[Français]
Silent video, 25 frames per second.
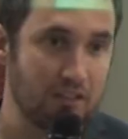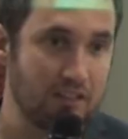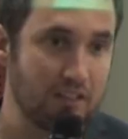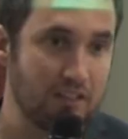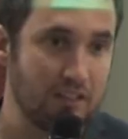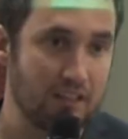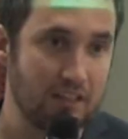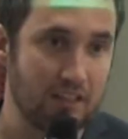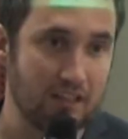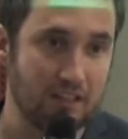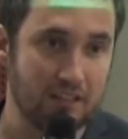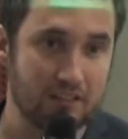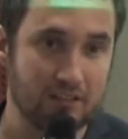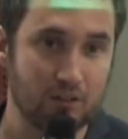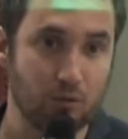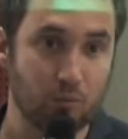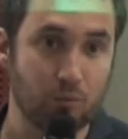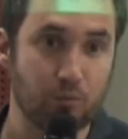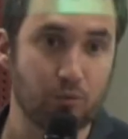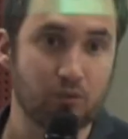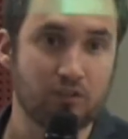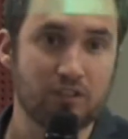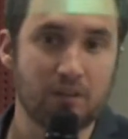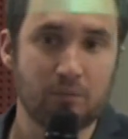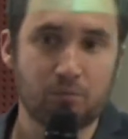on a des, si on
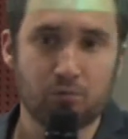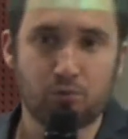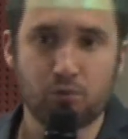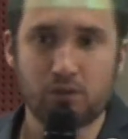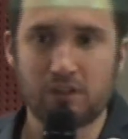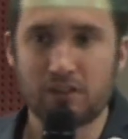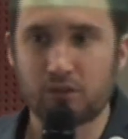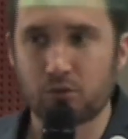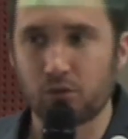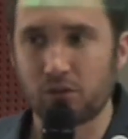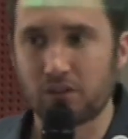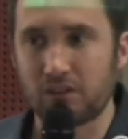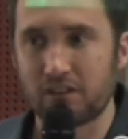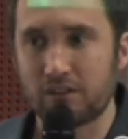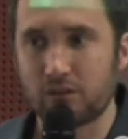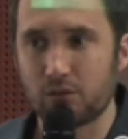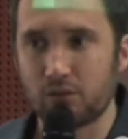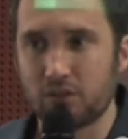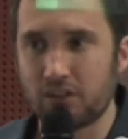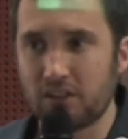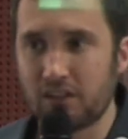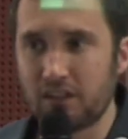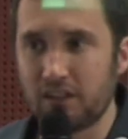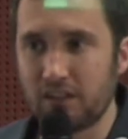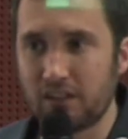peut s'appuyer sur des
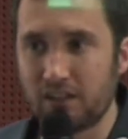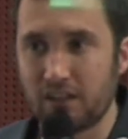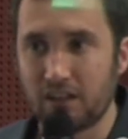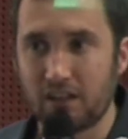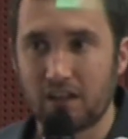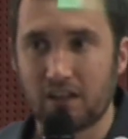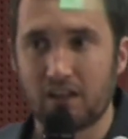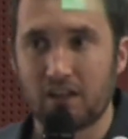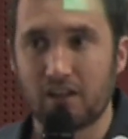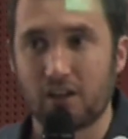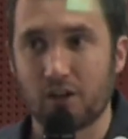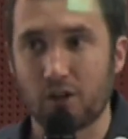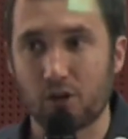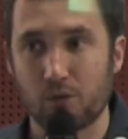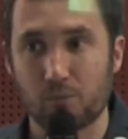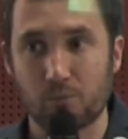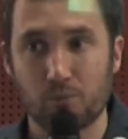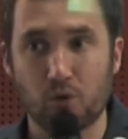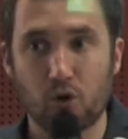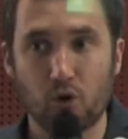données euh,